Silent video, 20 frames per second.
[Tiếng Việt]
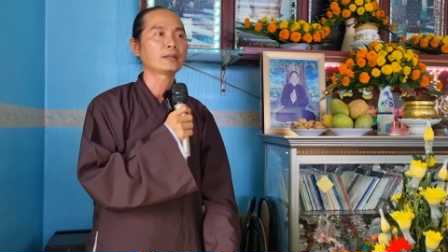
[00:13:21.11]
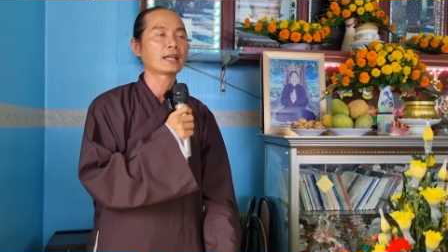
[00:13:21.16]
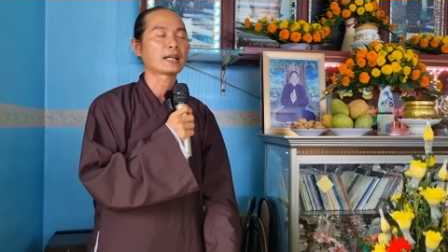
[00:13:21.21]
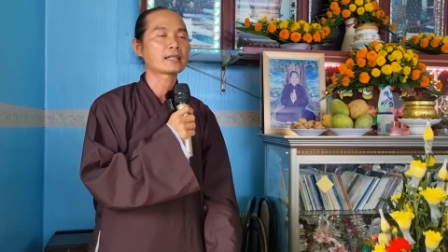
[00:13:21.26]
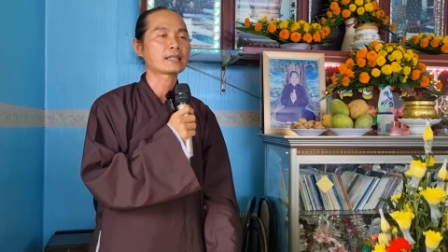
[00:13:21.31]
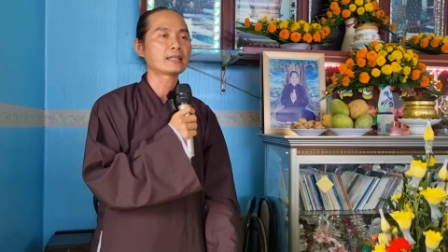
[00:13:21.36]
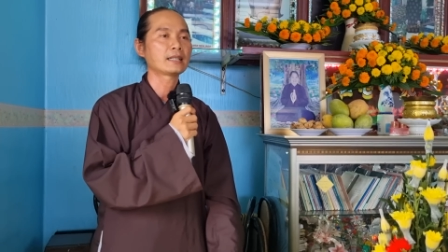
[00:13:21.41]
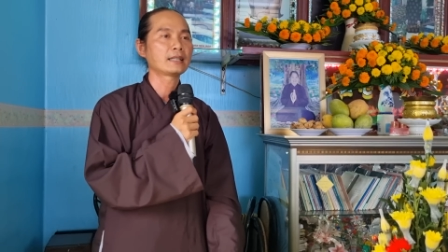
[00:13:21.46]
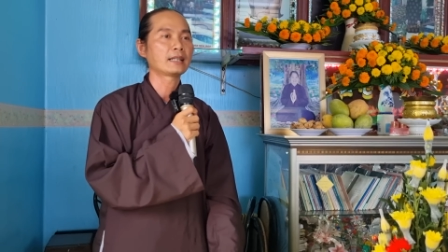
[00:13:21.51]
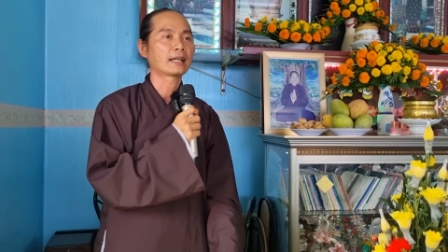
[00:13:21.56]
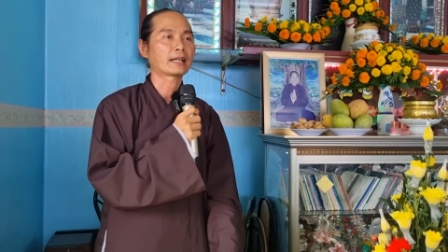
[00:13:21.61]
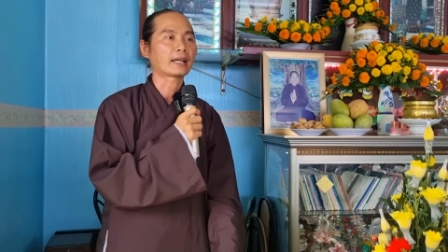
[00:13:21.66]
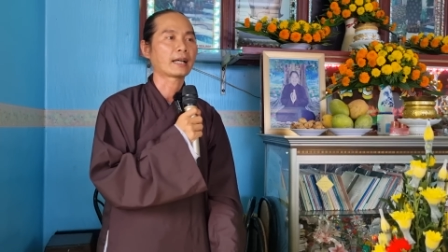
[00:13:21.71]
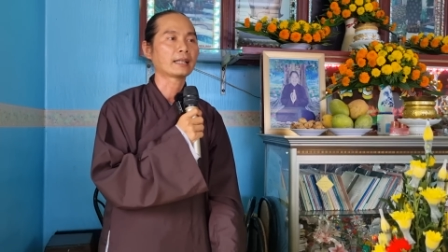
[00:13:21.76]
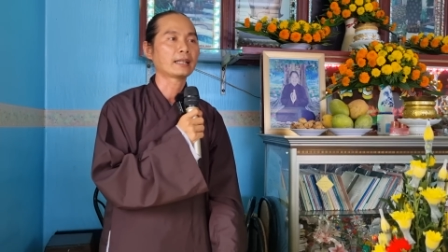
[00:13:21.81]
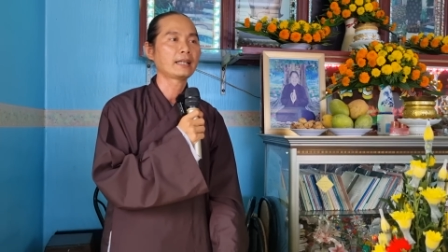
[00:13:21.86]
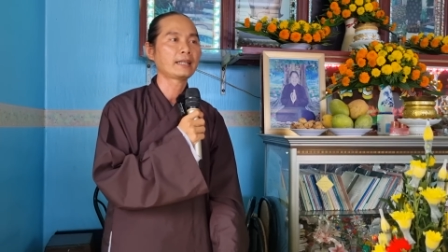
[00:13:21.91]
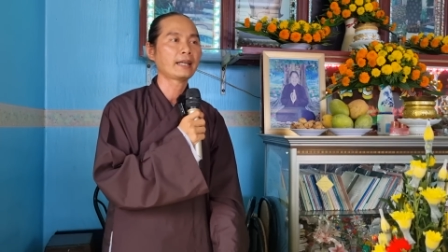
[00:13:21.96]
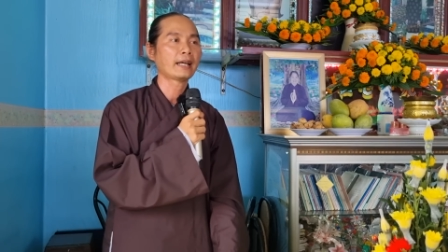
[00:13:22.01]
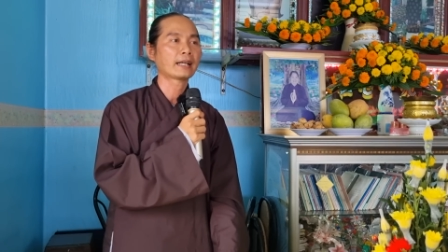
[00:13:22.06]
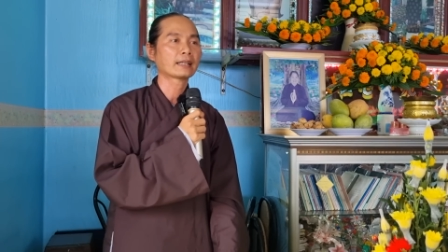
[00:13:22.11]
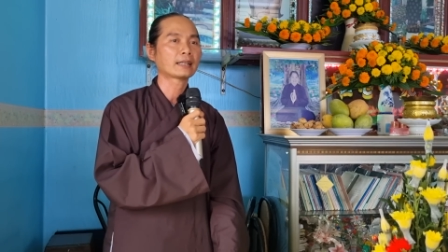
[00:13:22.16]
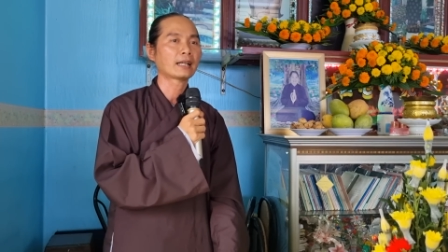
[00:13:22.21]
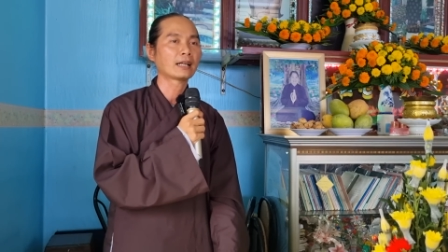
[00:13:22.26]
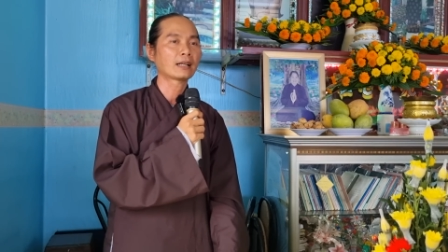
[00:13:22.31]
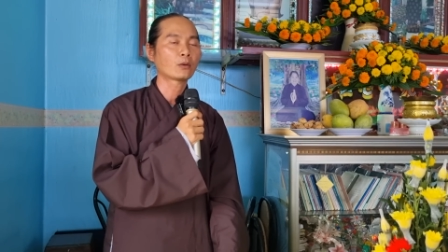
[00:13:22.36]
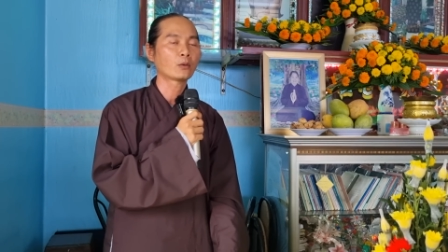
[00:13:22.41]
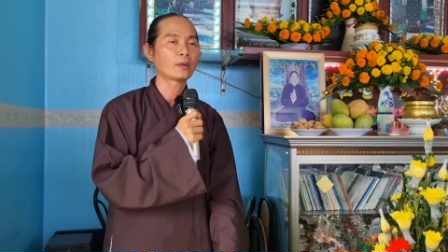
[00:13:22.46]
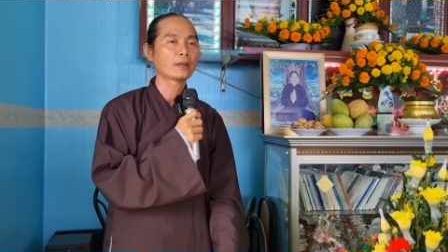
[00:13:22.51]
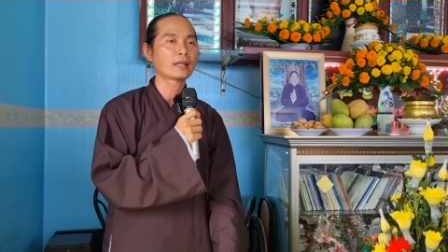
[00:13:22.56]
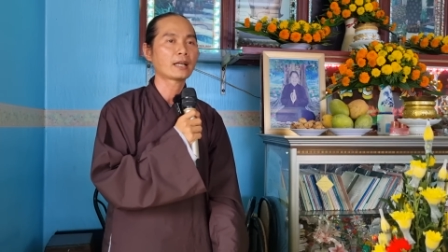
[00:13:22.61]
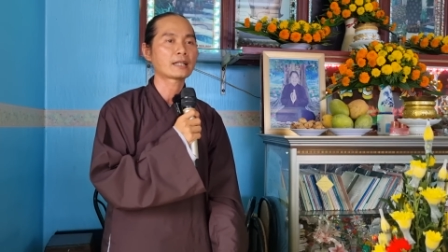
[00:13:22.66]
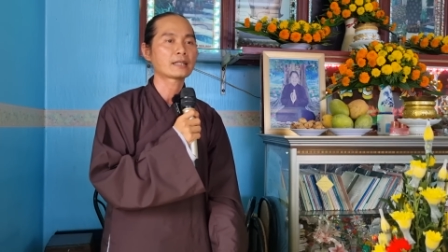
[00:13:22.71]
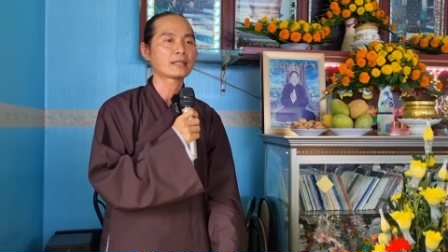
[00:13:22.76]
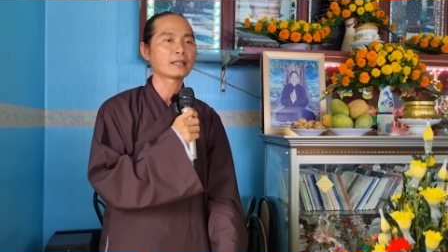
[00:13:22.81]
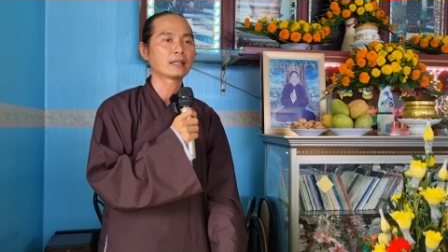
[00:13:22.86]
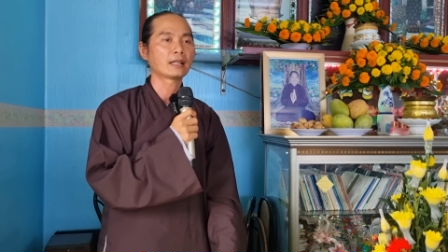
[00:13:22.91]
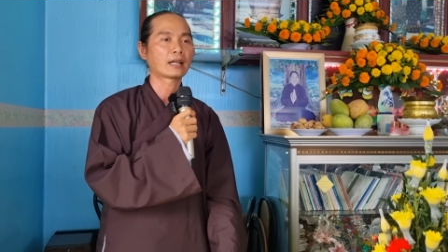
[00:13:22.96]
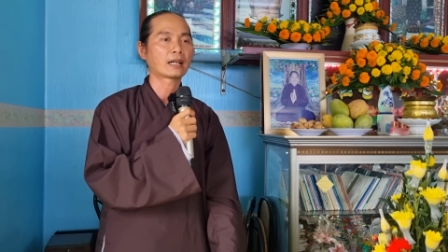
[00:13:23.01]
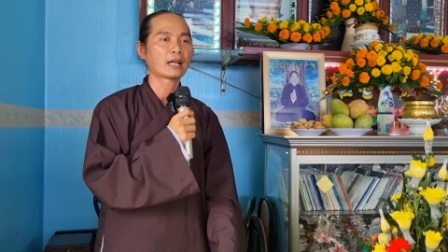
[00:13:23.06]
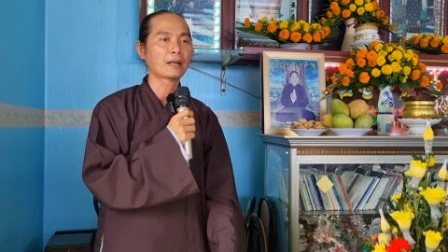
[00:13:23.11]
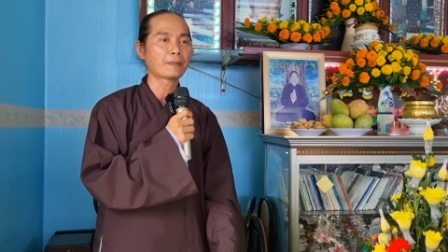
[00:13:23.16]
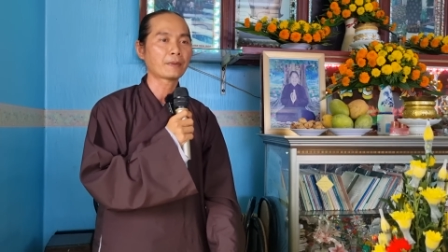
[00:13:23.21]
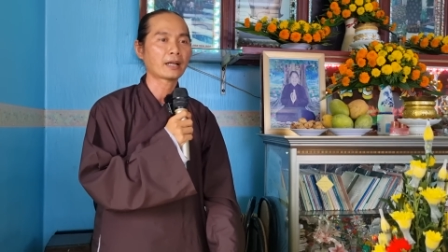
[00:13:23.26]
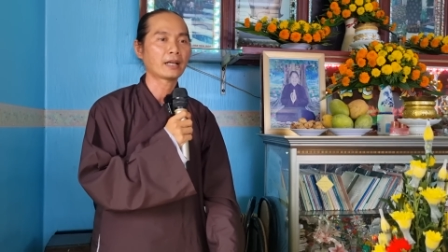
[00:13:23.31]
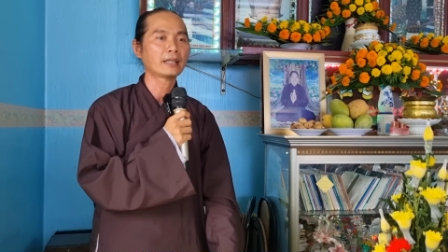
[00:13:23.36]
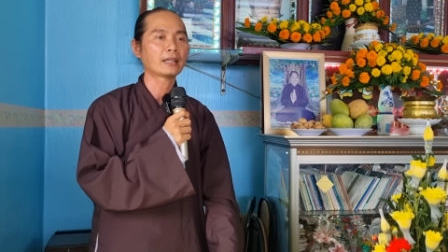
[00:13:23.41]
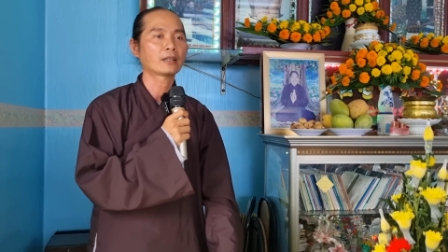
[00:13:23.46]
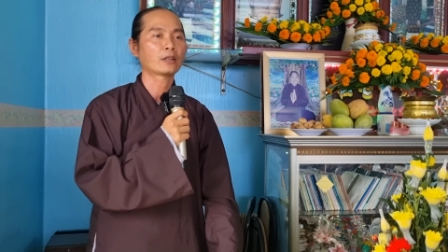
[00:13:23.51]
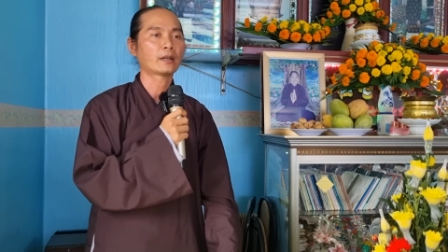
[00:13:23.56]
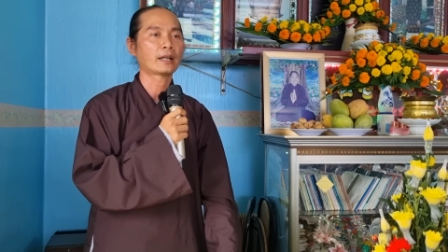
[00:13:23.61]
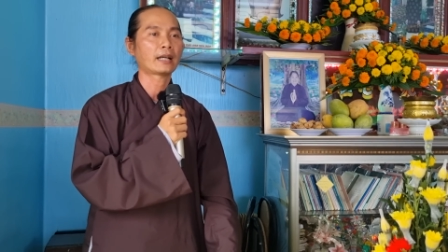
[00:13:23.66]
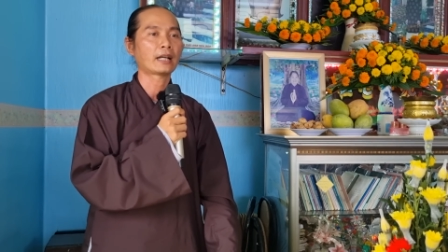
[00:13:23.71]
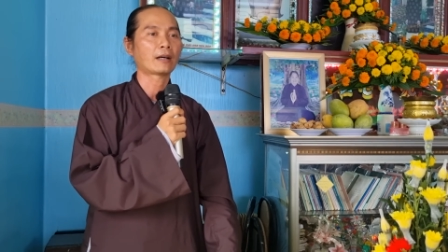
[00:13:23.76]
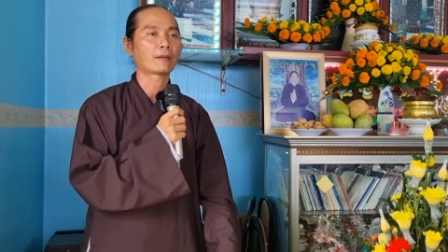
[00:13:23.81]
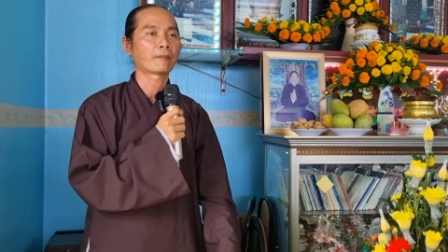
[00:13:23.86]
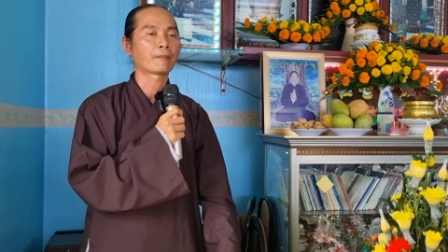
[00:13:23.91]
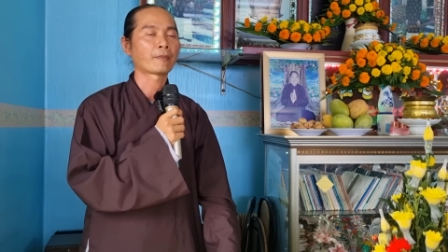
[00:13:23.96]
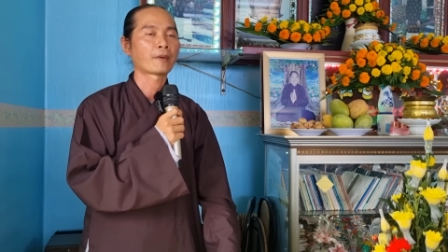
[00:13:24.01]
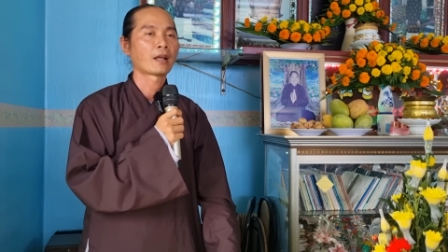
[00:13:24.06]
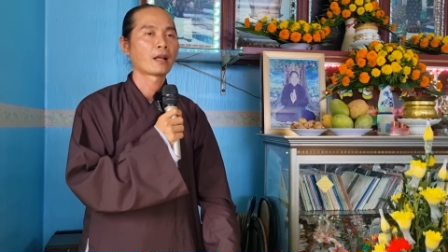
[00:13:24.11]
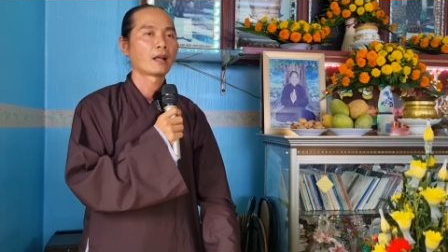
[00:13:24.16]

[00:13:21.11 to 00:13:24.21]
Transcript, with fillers: Nhà sư là cả thế gian, thân quyến nhà sư là khắp cả nhân loại đại đồng.